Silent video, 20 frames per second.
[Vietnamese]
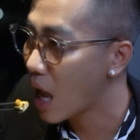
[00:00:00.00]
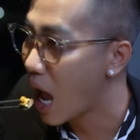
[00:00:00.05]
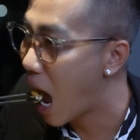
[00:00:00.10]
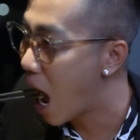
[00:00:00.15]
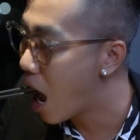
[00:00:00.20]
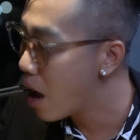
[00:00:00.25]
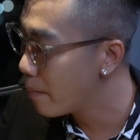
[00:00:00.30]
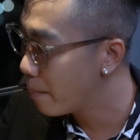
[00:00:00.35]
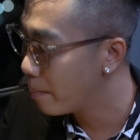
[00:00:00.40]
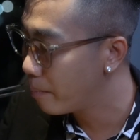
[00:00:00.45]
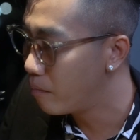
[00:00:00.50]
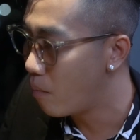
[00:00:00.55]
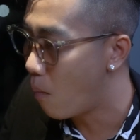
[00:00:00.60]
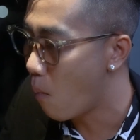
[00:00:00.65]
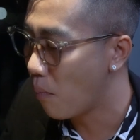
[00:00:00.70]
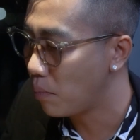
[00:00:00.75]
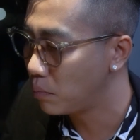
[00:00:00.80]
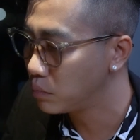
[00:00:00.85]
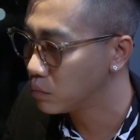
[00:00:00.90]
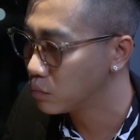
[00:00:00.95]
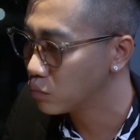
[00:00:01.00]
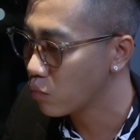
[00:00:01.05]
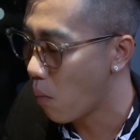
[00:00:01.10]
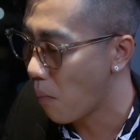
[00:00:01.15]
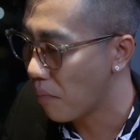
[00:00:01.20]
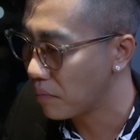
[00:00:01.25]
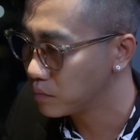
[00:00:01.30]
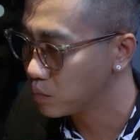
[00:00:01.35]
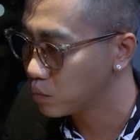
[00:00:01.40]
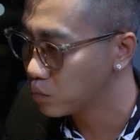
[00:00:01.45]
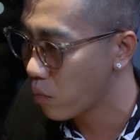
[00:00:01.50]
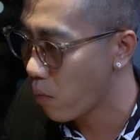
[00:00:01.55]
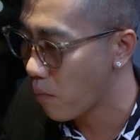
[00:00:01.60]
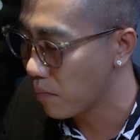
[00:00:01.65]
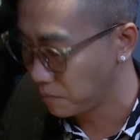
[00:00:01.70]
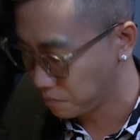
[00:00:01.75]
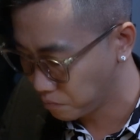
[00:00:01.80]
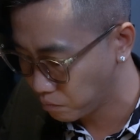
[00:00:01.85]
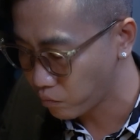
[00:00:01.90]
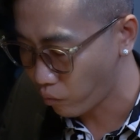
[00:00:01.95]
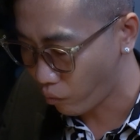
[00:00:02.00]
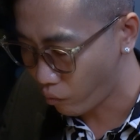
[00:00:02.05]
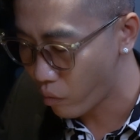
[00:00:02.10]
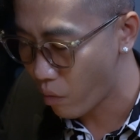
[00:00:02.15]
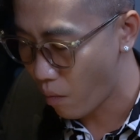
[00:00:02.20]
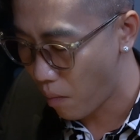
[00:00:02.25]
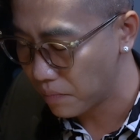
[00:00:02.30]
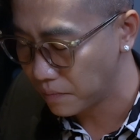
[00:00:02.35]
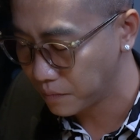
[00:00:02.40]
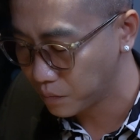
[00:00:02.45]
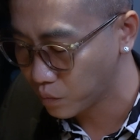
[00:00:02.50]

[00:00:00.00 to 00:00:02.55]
Độ béo cũng rất là vừa phải bên trên